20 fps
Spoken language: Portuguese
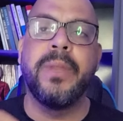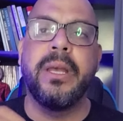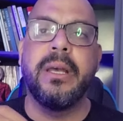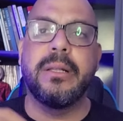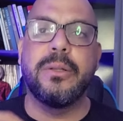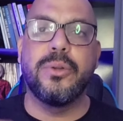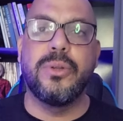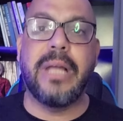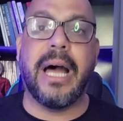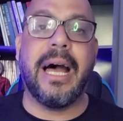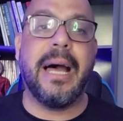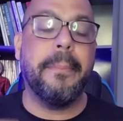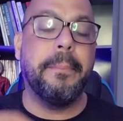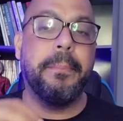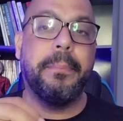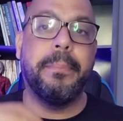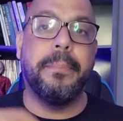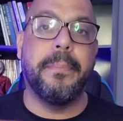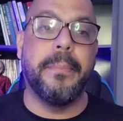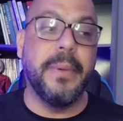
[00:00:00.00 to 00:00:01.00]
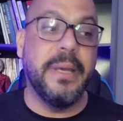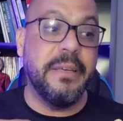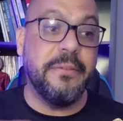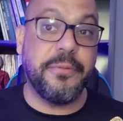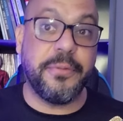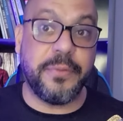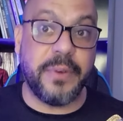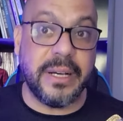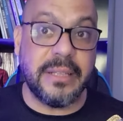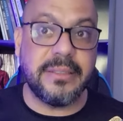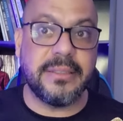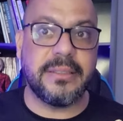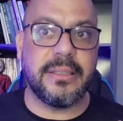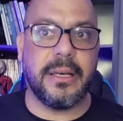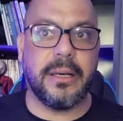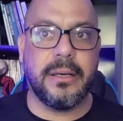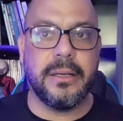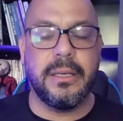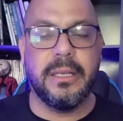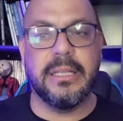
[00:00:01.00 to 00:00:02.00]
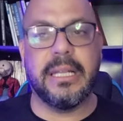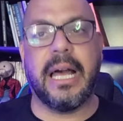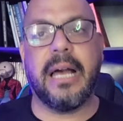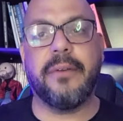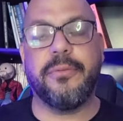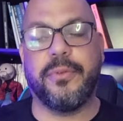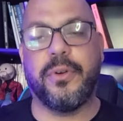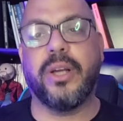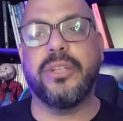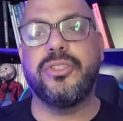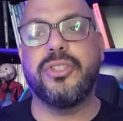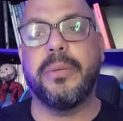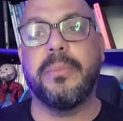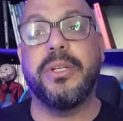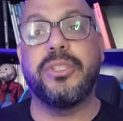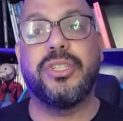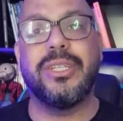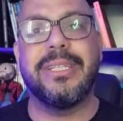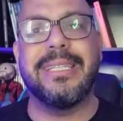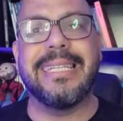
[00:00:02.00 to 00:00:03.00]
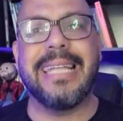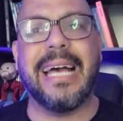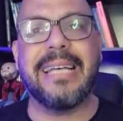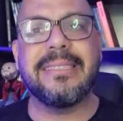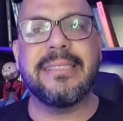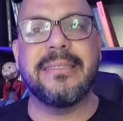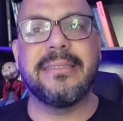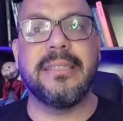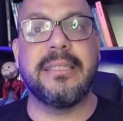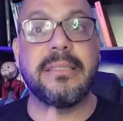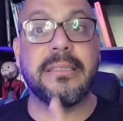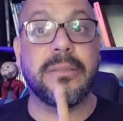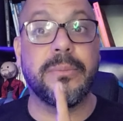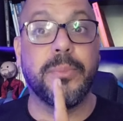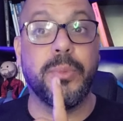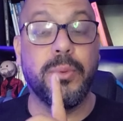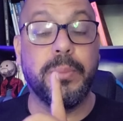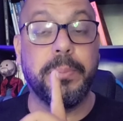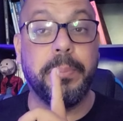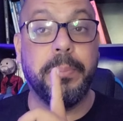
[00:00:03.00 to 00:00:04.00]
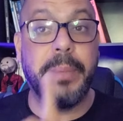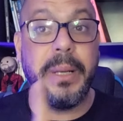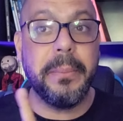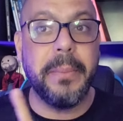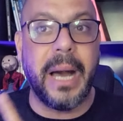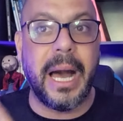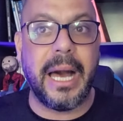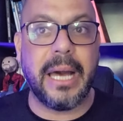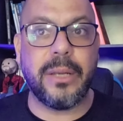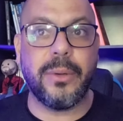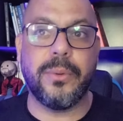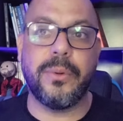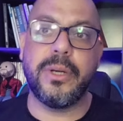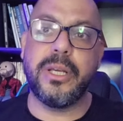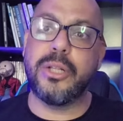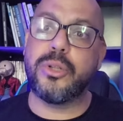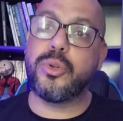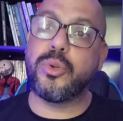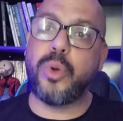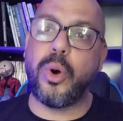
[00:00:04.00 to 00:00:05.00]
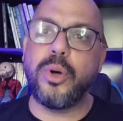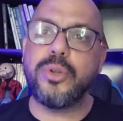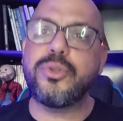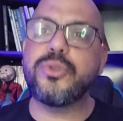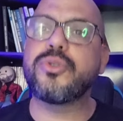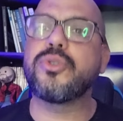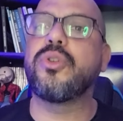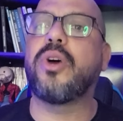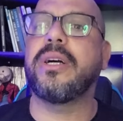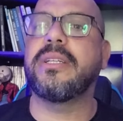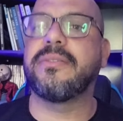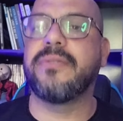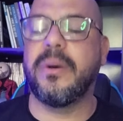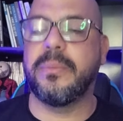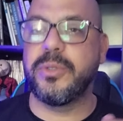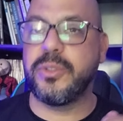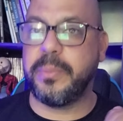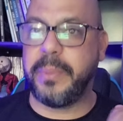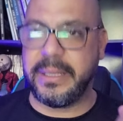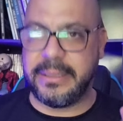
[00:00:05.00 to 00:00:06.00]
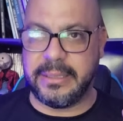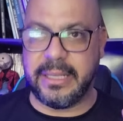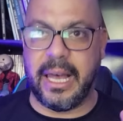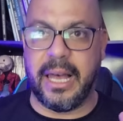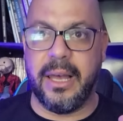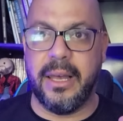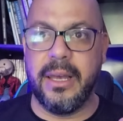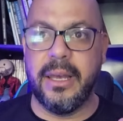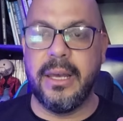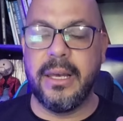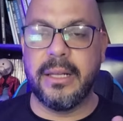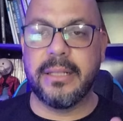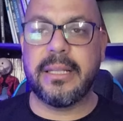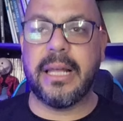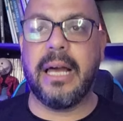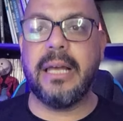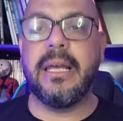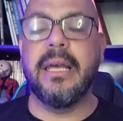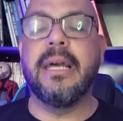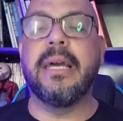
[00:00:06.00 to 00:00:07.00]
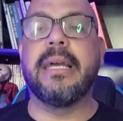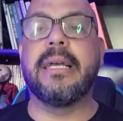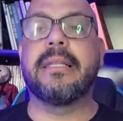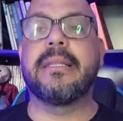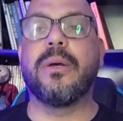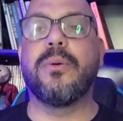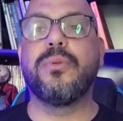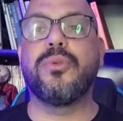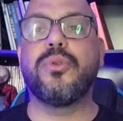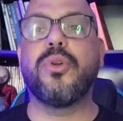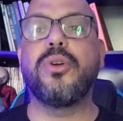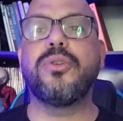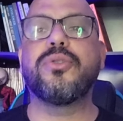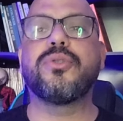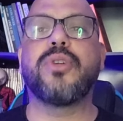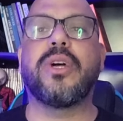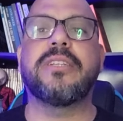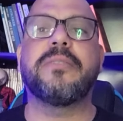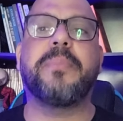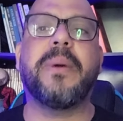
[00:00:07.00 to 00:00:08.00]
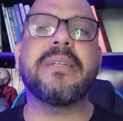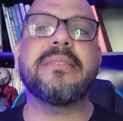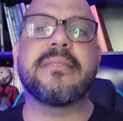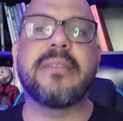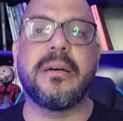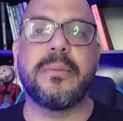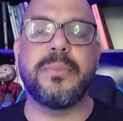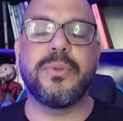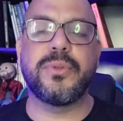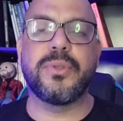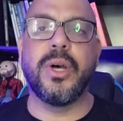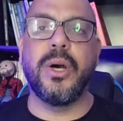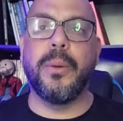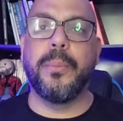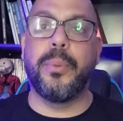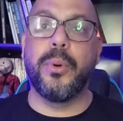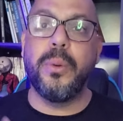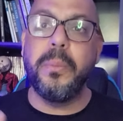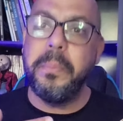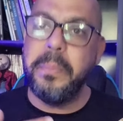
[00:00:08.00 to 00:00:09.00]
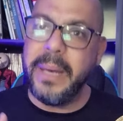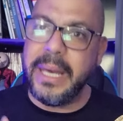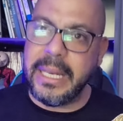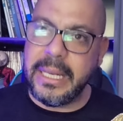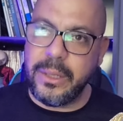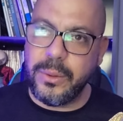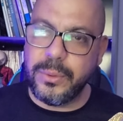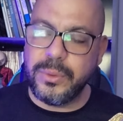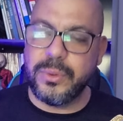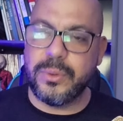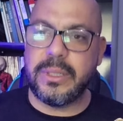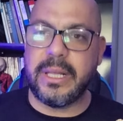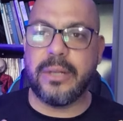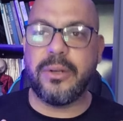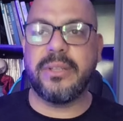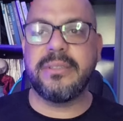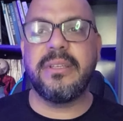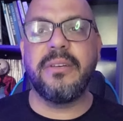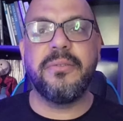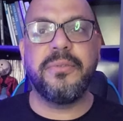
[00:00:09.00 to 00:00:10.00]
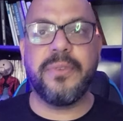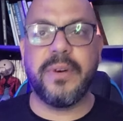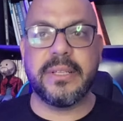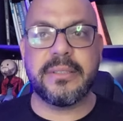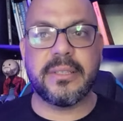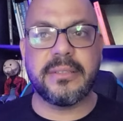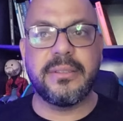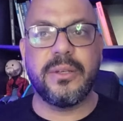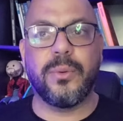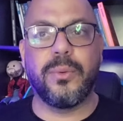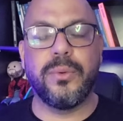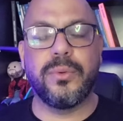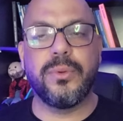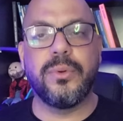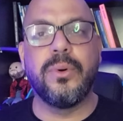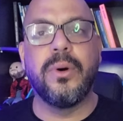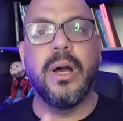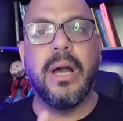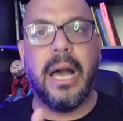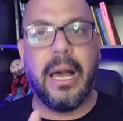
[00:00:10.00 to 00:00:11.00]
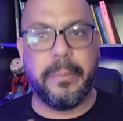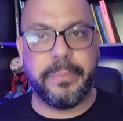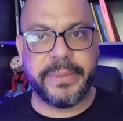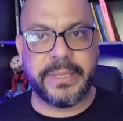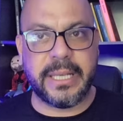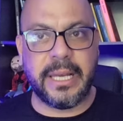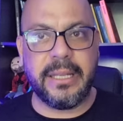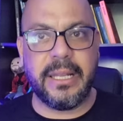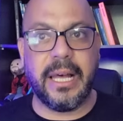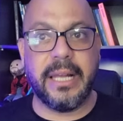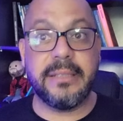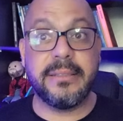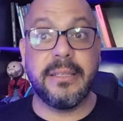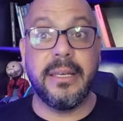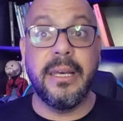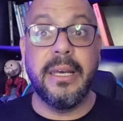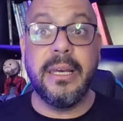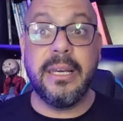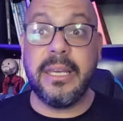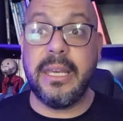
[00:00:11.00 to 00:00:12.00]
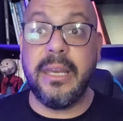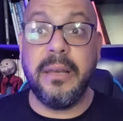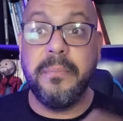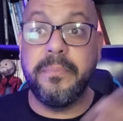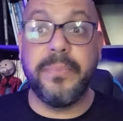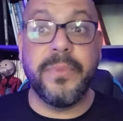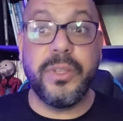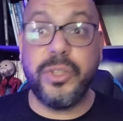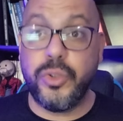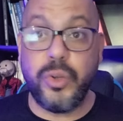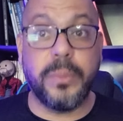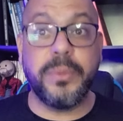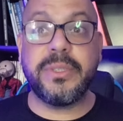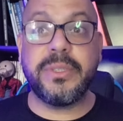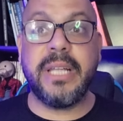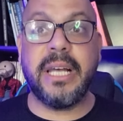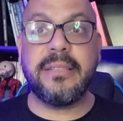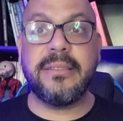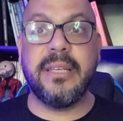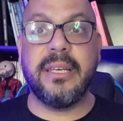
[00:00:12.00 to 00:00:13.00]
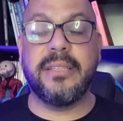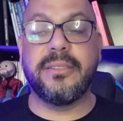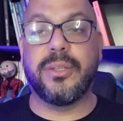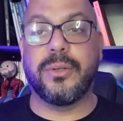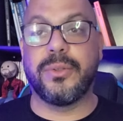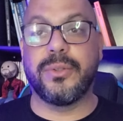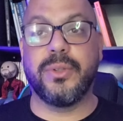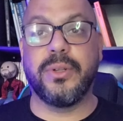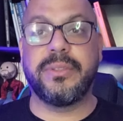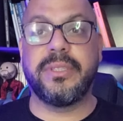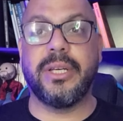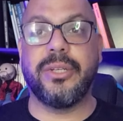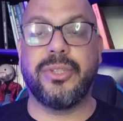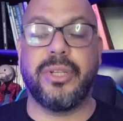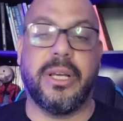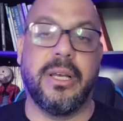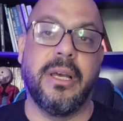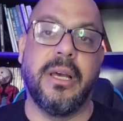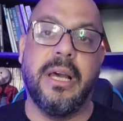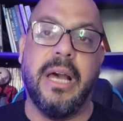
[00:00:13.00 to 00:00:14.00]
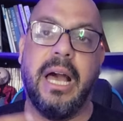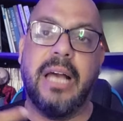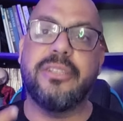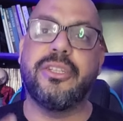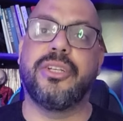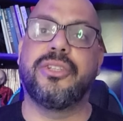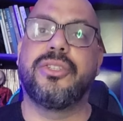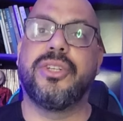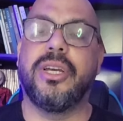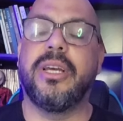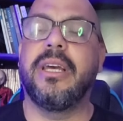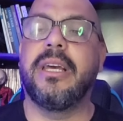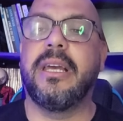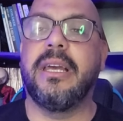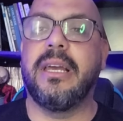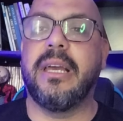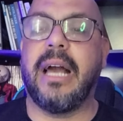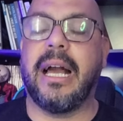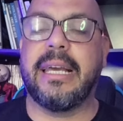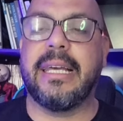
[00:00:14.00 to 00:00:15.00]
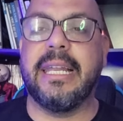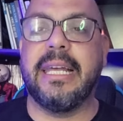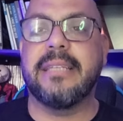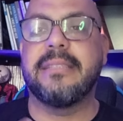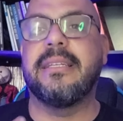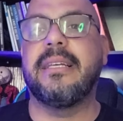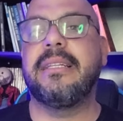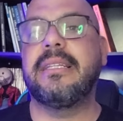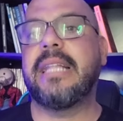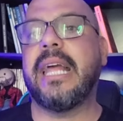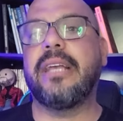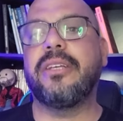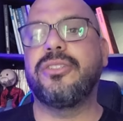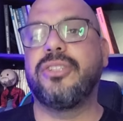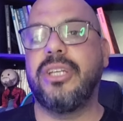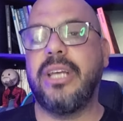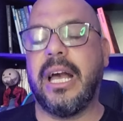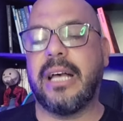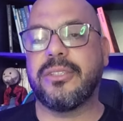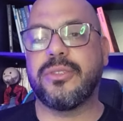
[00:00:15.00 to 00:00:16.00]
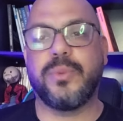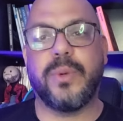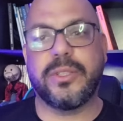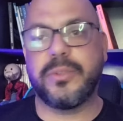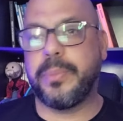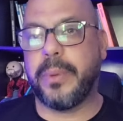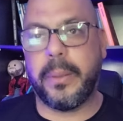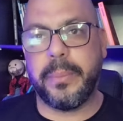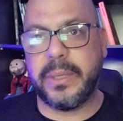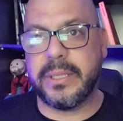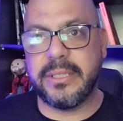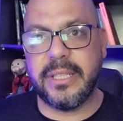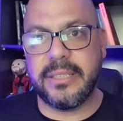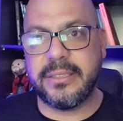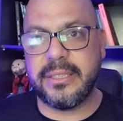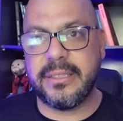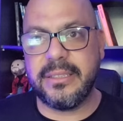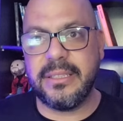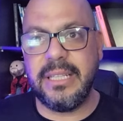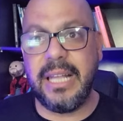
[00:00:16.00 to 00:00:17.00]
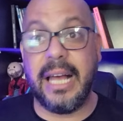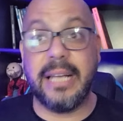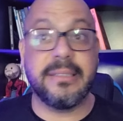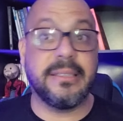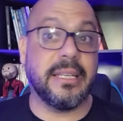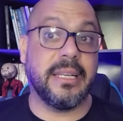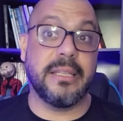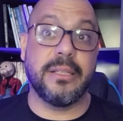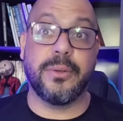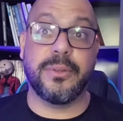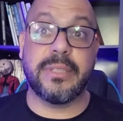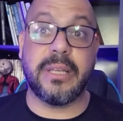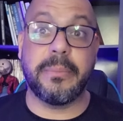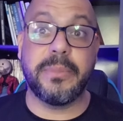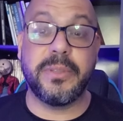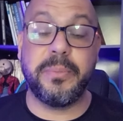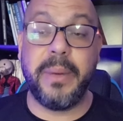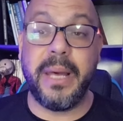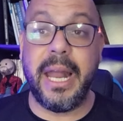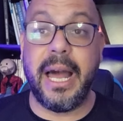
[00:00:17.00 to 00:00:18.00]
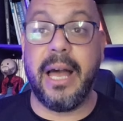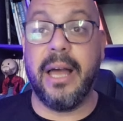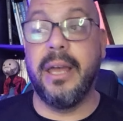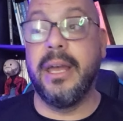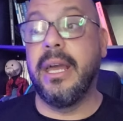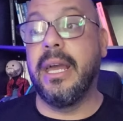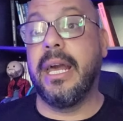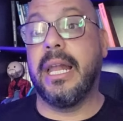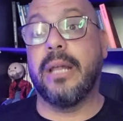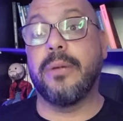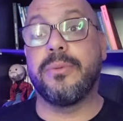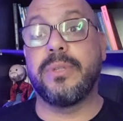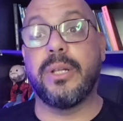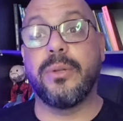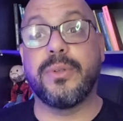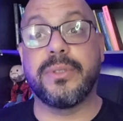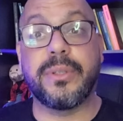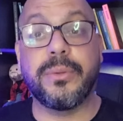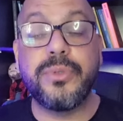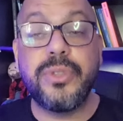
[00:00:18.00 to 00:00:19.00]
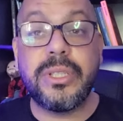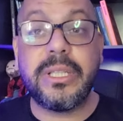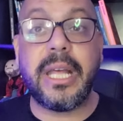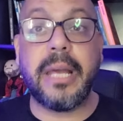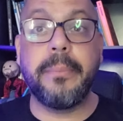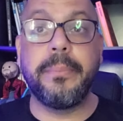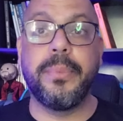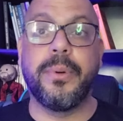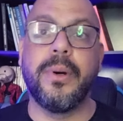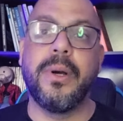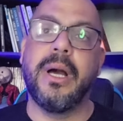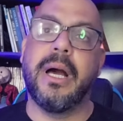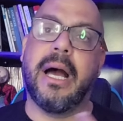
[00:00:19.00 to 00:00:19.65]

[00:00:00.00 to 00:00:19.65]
da infância, que na, Freud chama de narcisismo primário, que todos nós vamos passar, tá? Então todos nós passamos por um período da nossa infância, segundo a psicanálise, que somos narcísicos, ou seja, a gente a criança entende as suas próprias necessidades, ela não sabe esperar, ela não tem noção de tempo.